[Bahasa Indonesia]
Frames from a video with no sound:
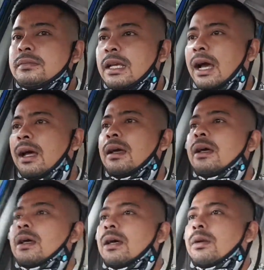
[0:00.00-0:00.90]
Ya.
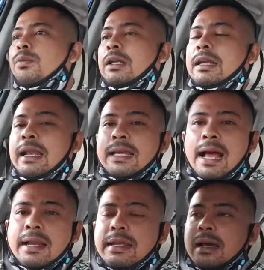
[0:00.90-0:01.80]
Buat
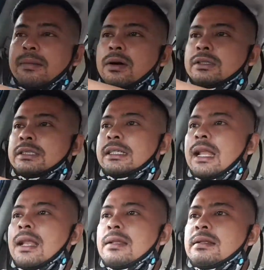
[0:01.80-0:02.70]
kalian yang mau
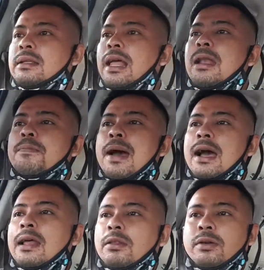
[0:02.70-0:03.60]
cicilan tanpa
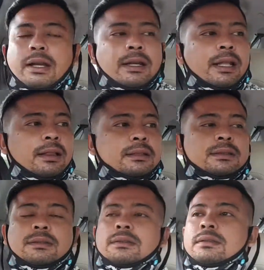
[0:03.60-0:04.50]
kartu kredit
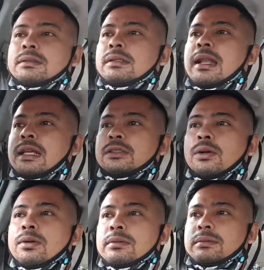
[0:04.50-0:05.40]

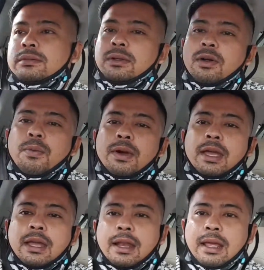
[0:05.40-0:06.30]
langsung
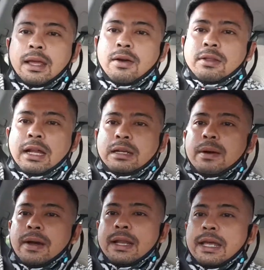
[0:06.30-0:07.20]
hubungi ini kontak di
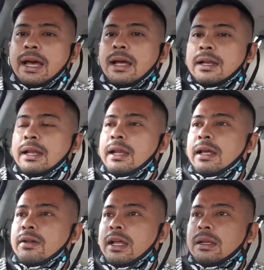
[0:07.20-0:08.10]
bawah ini ya. Ini
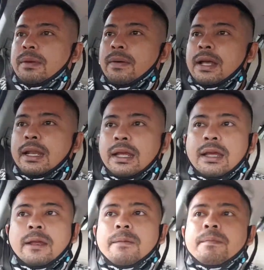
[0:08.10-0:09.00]
kontak di bawah
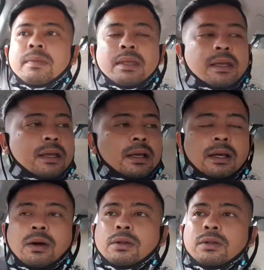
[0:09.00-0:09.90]
ini
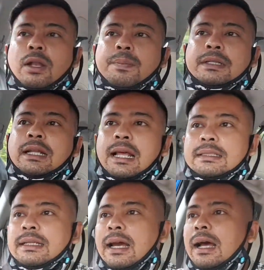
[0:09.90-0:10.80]
untuk lebih
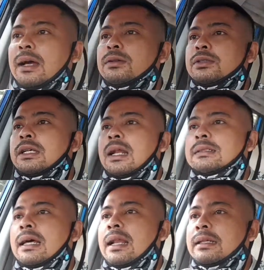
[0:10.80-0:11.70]
jelasnya untuk
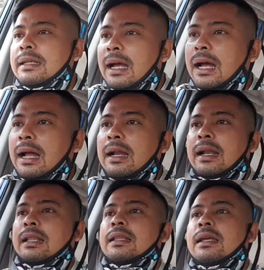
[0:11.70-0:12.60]
syarat-syaratnya
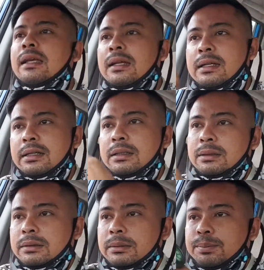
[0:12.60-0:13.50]
nanti
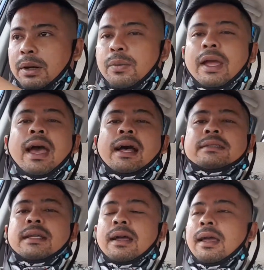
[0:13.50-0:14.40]
per WA
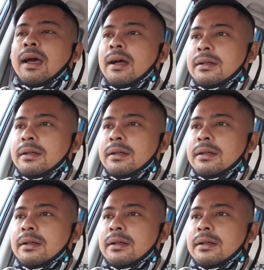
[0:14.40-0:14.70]
aja ya